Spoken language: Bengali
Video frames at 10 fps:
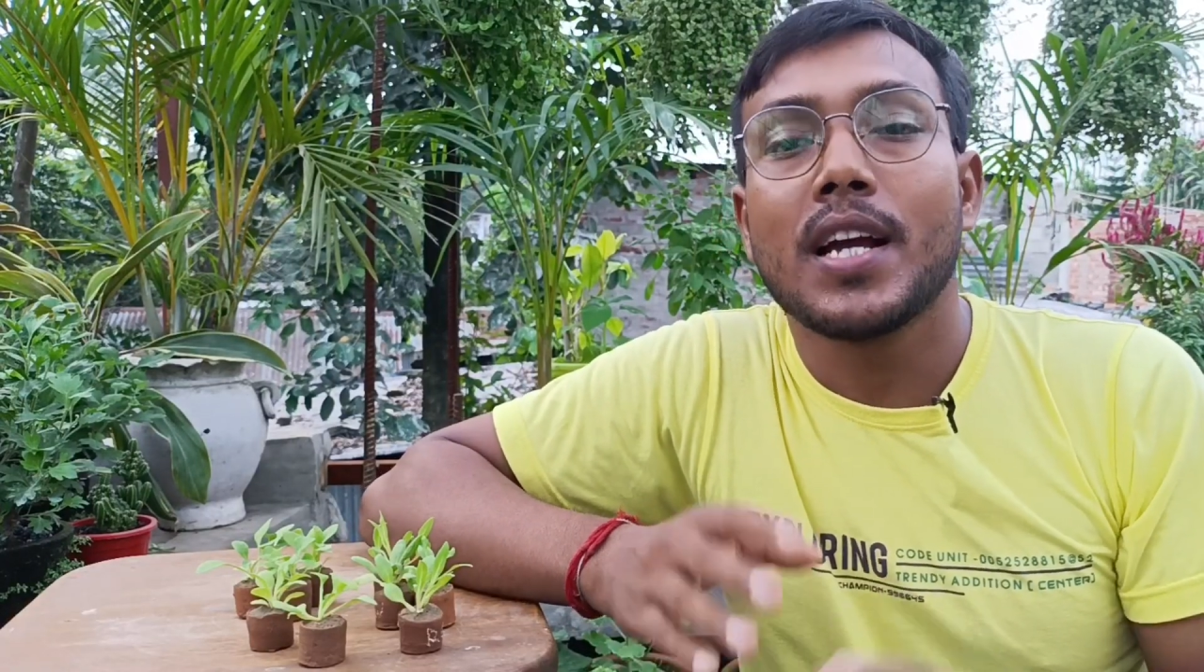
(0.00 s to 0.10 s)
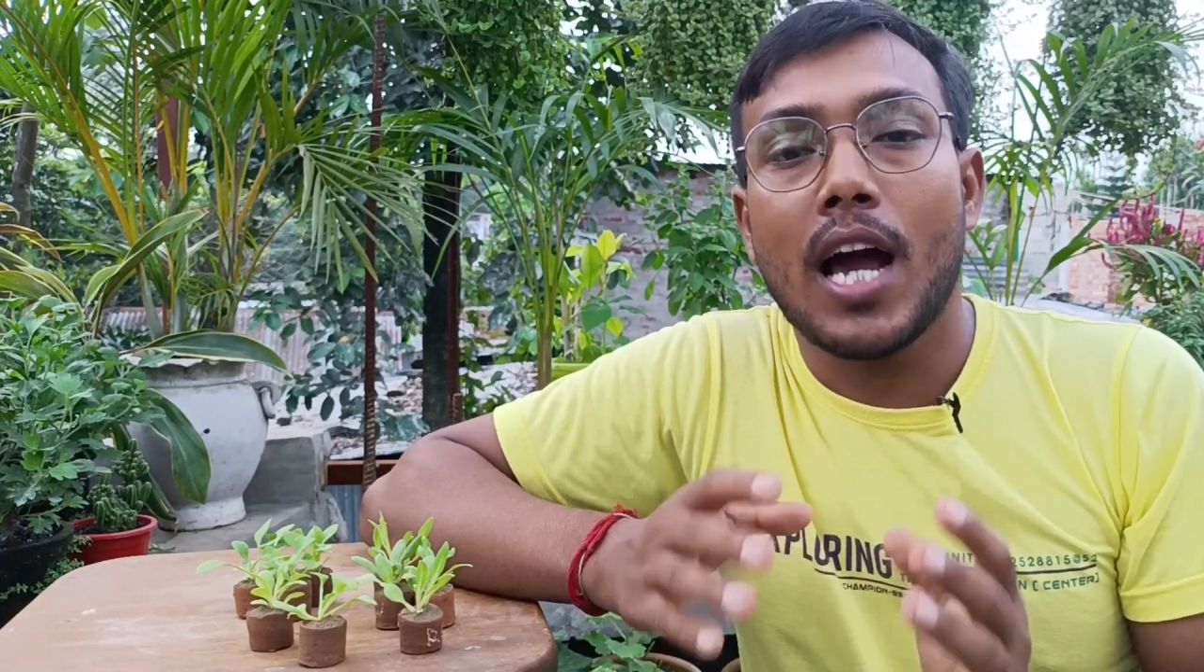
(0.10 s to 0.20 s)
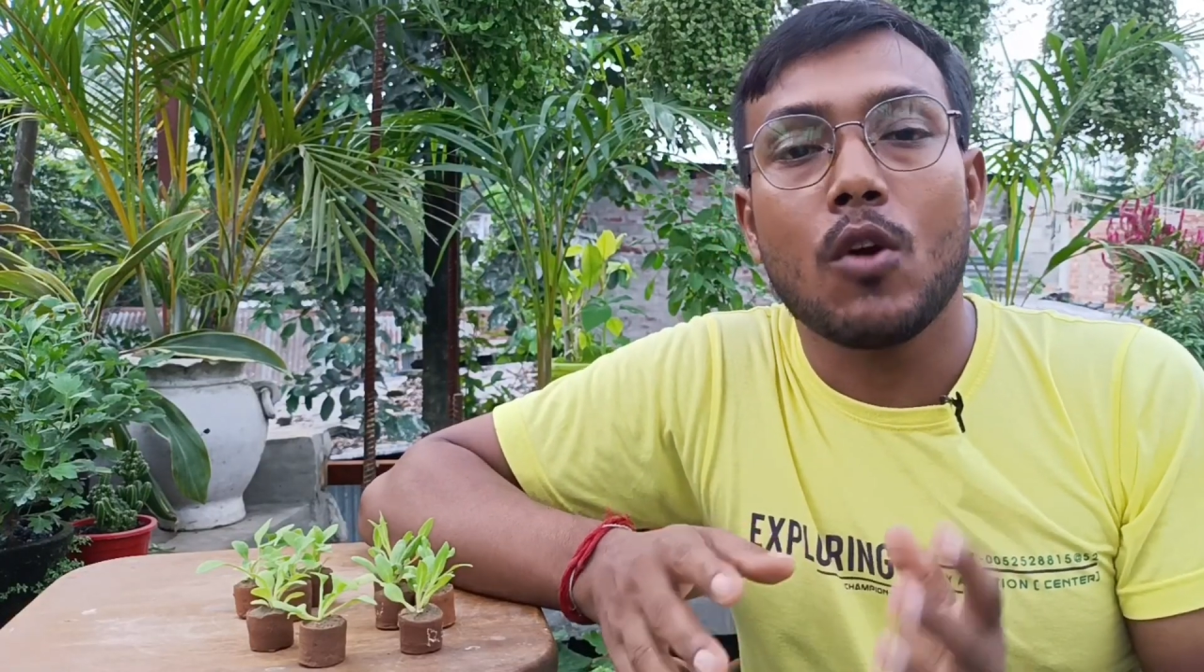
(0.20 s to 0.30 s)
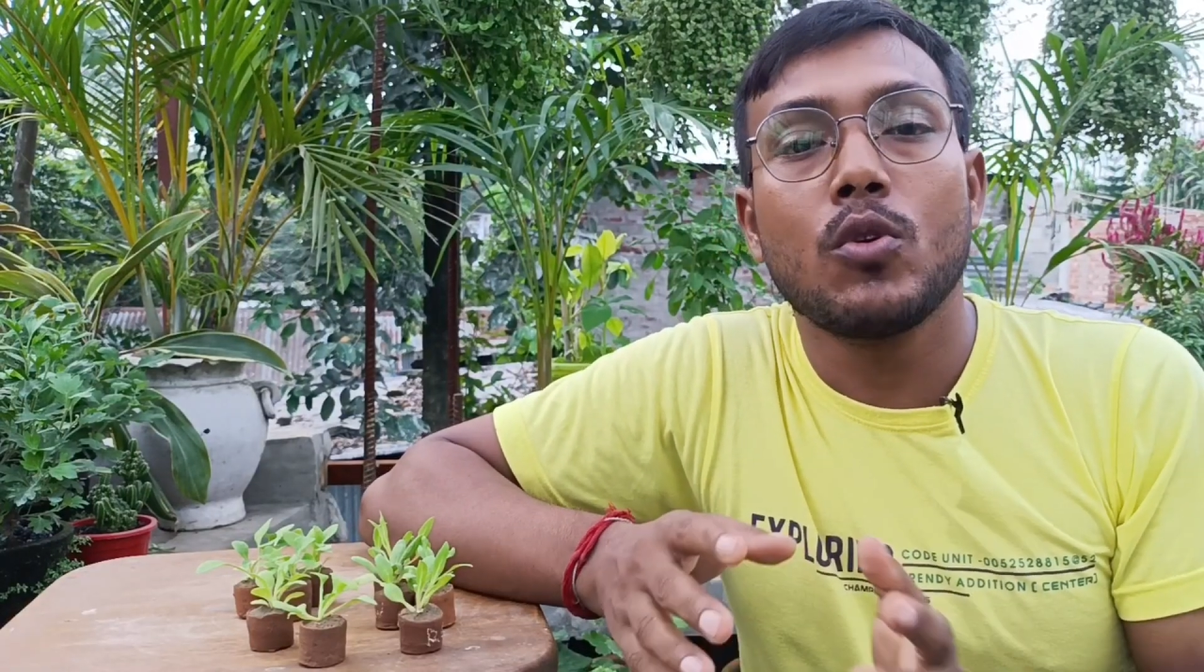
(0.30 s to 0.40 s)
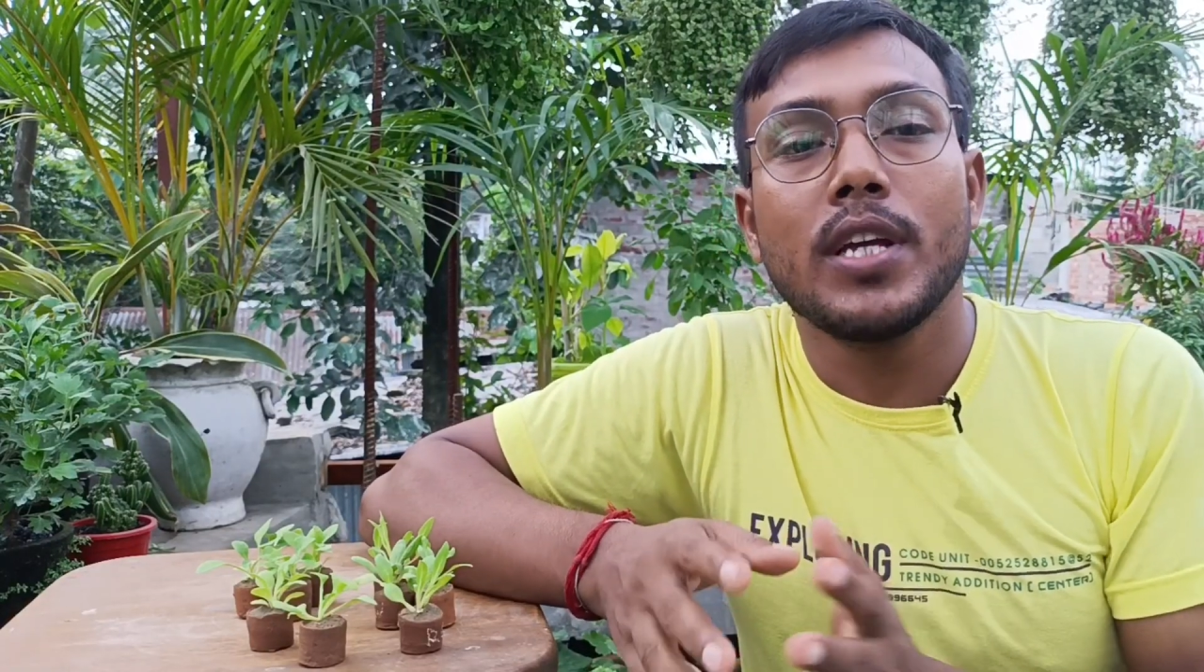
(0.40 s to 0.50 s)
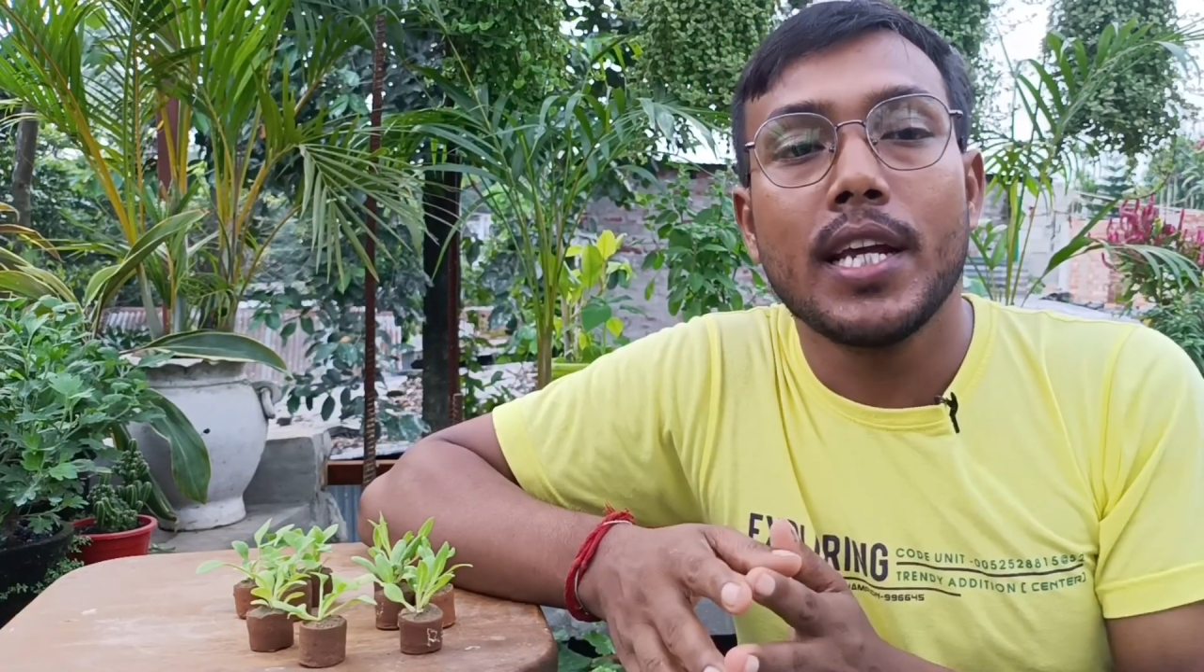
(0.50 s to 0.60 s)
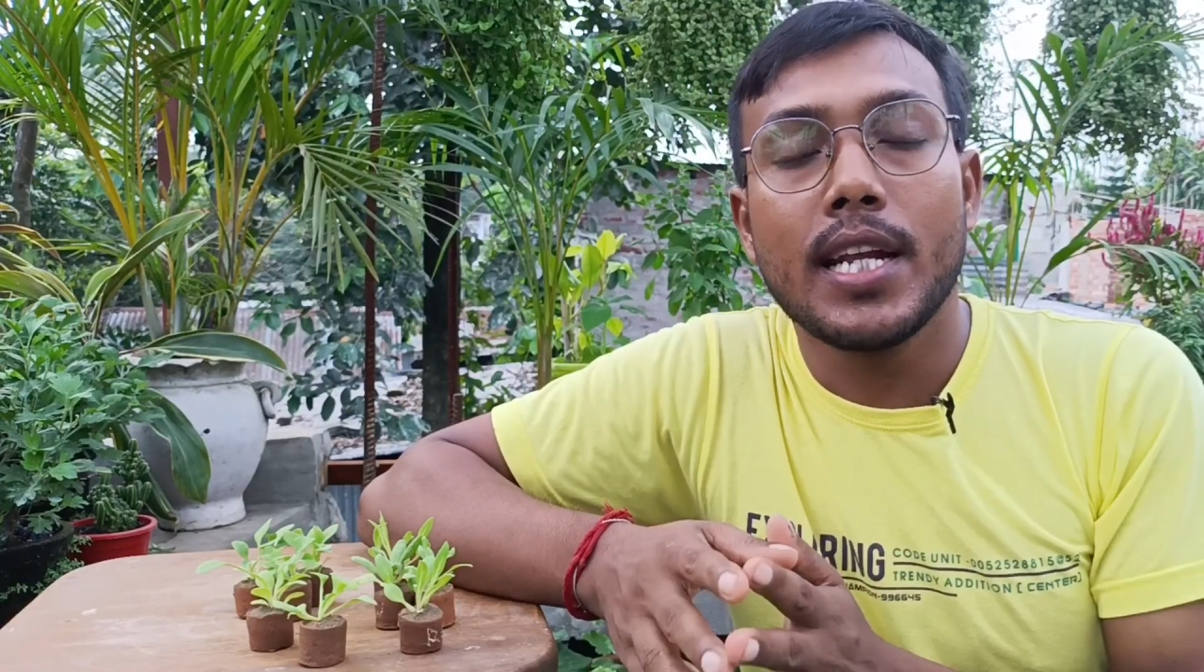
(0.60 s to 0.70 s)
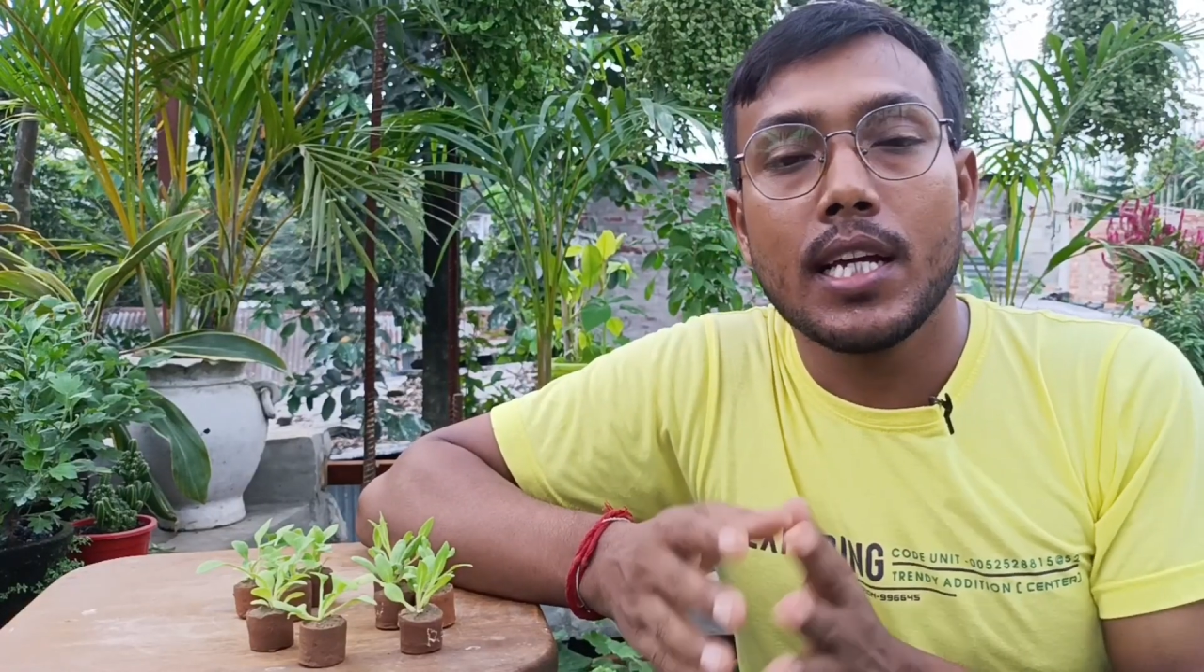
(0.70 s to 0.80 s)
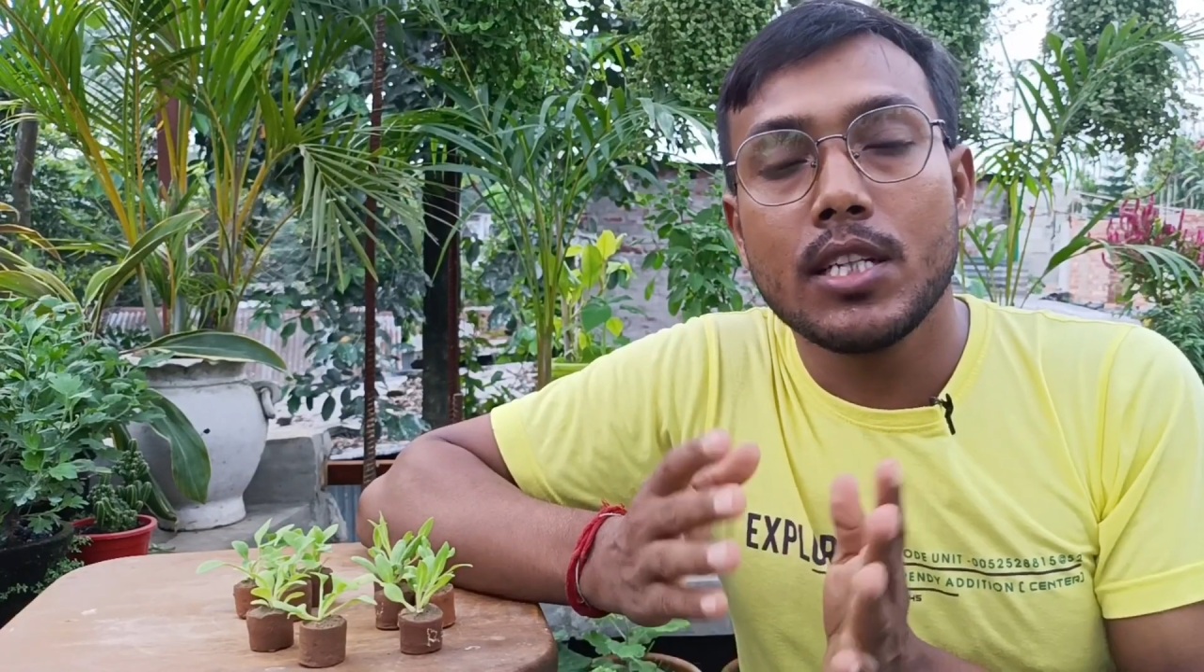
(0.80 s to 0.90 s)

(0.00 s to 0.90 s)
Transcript: কারণ এটা